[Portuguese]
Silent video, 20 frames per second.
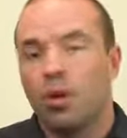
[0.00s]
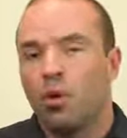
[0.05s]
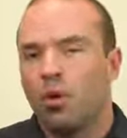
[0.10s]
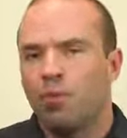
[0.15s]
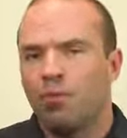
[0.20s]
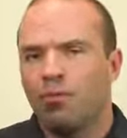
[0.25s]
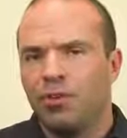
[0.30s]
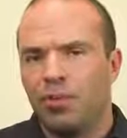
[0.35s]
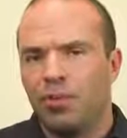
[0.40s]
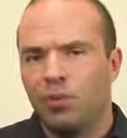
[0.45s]

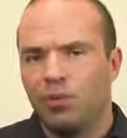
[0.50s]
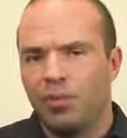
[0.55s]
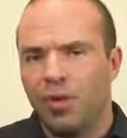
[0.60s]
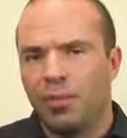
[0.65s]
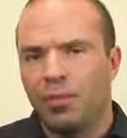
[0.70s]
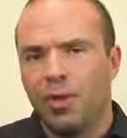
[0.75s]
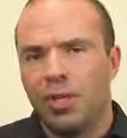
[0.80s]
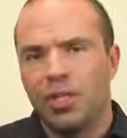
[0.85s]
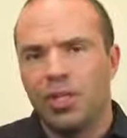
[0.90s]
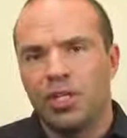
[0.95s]
Ouvi
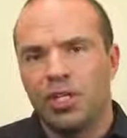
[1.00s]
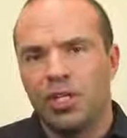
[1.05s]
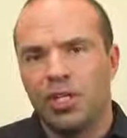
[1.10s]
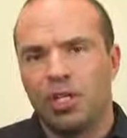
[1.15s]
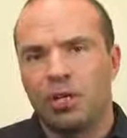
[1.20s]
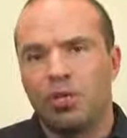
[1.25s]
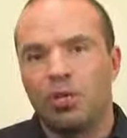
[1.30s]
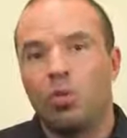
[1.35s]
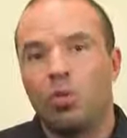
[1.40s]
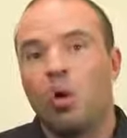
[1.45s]

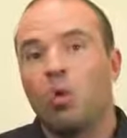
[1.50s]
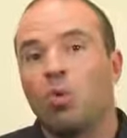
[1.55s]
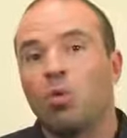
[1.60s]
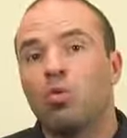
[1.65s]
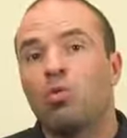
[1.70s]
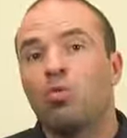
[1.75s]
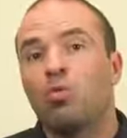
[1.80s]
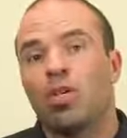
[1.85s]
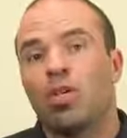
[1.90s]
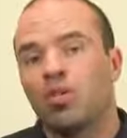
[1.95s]
juntamente com
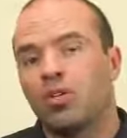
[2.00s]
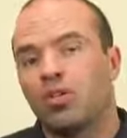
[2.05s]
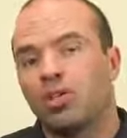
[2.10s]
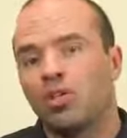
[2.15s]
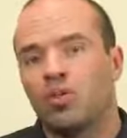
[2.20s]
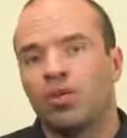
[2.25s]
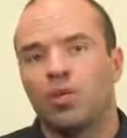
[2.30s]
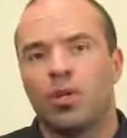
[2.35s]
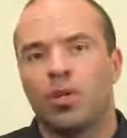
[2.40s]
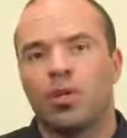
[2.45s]
alguns
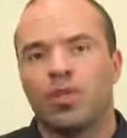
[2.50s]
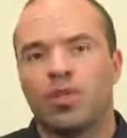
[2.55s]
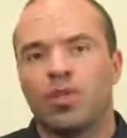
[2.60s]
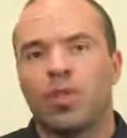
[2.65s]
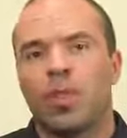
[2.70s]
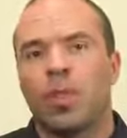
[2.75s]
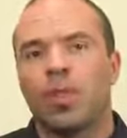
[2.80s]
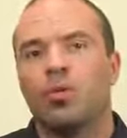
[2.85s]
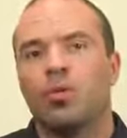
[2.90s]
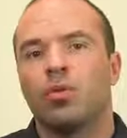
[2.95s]

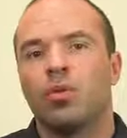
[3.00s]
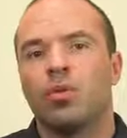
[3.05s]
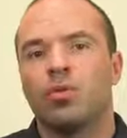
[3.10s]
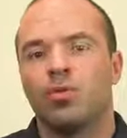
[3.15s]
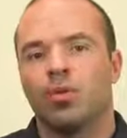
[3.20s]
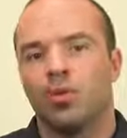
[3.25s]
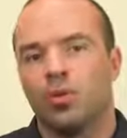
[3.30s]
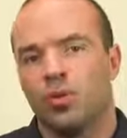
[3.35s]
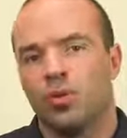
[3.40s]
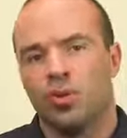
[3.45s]
assessores o que
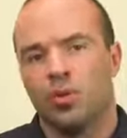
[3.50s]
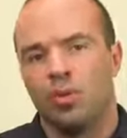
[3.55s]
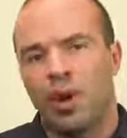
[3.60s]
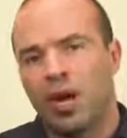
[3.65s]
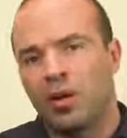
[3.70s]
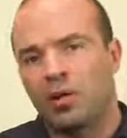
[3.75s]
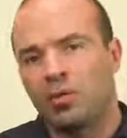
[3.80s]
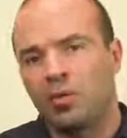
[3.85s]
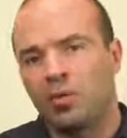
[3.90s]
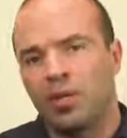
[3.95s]
o senhor
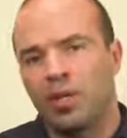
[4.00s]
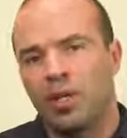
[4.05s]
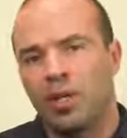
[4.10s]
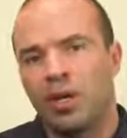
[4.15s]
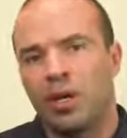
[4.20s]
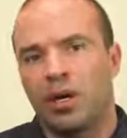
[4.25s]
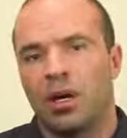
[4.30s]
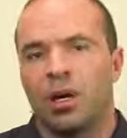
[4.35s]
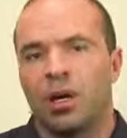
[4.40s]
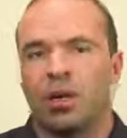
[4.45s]
Marco
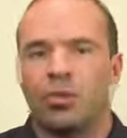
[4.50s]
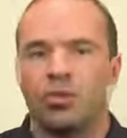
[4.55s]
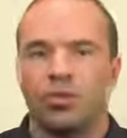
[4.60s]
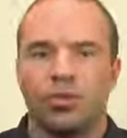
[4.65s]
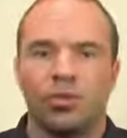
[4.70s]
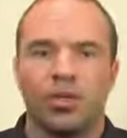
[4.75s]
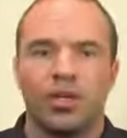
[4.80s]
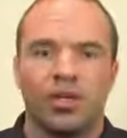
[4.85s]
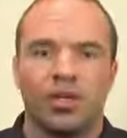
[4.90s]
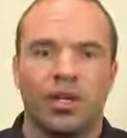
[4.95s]
tinha a
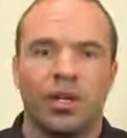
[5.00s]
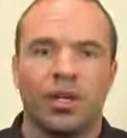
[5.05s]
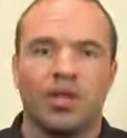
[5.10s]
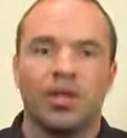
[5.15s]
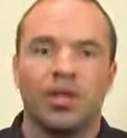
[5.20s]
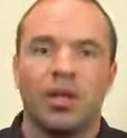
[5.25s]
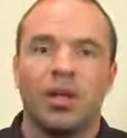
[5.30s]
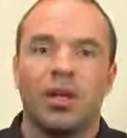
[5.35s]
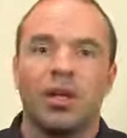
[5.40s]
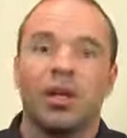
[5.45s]
nos dizer,